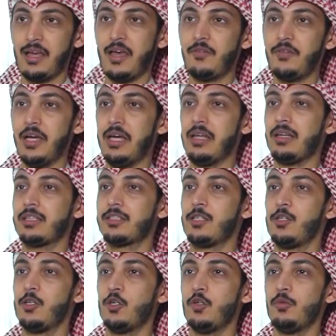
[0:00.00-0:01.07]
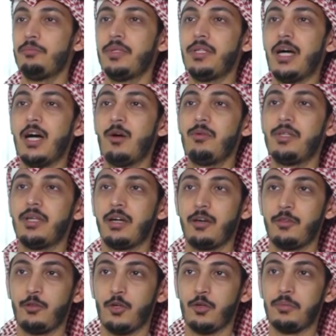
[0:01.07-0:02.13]
في حلقة اليوم بنحاول
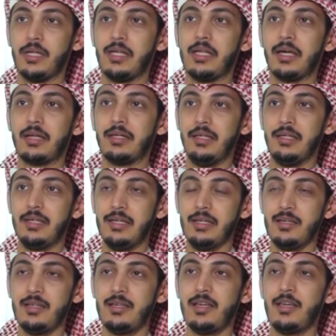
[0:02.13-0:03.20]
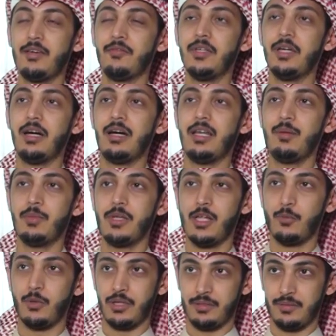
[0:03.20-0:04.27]
ناخذكم إلى رحلة في عالم
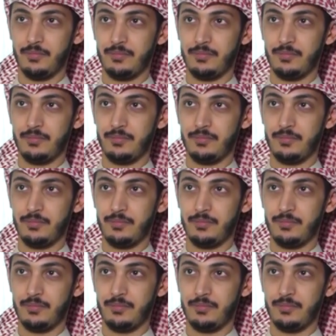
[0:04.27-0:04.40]
الألوان